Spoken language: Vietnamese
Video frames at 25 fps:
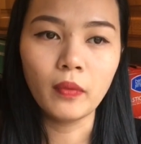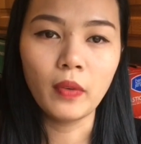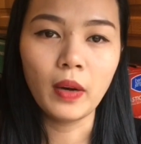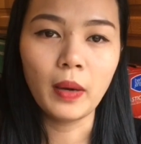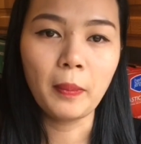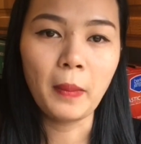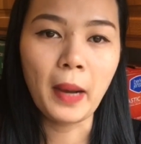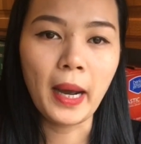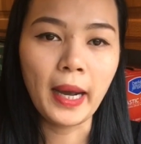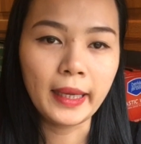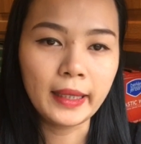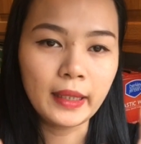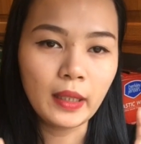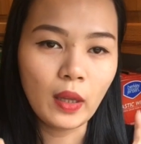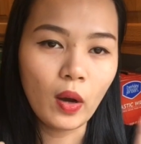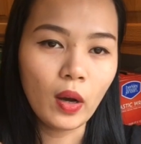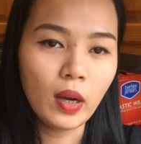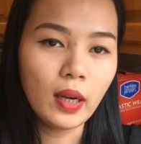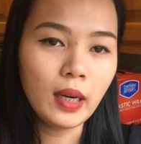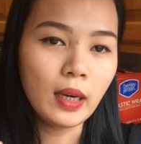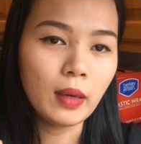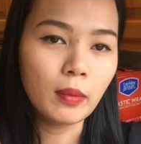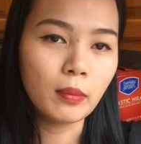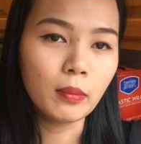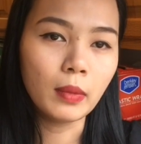và bày
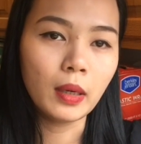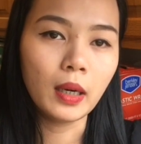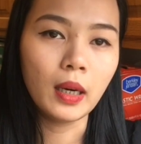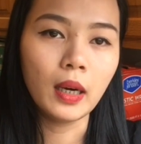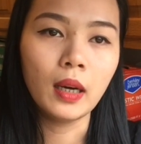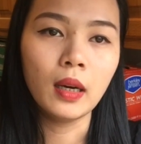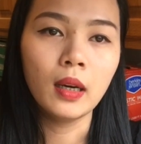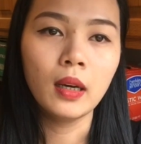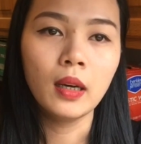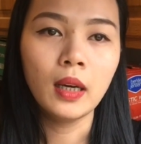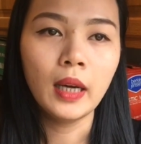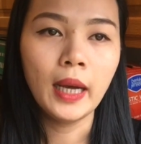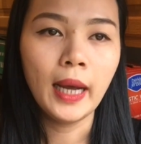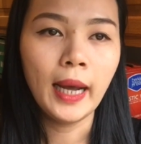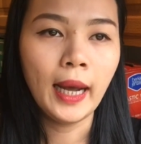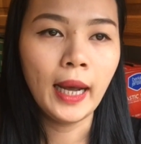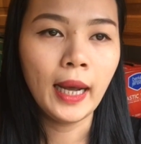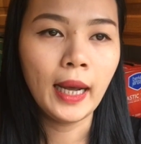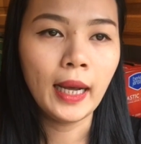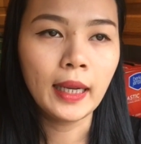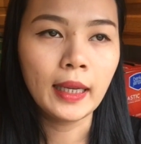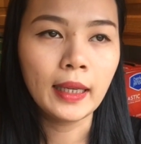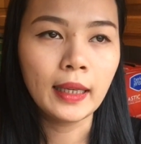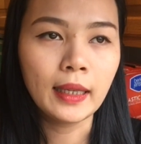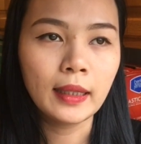tỏ lòng à,
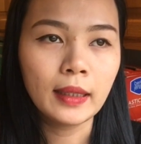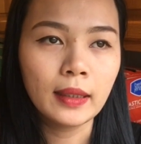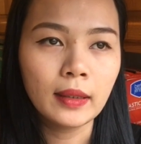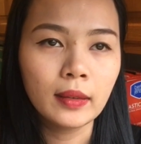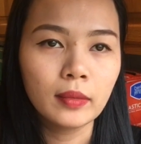à,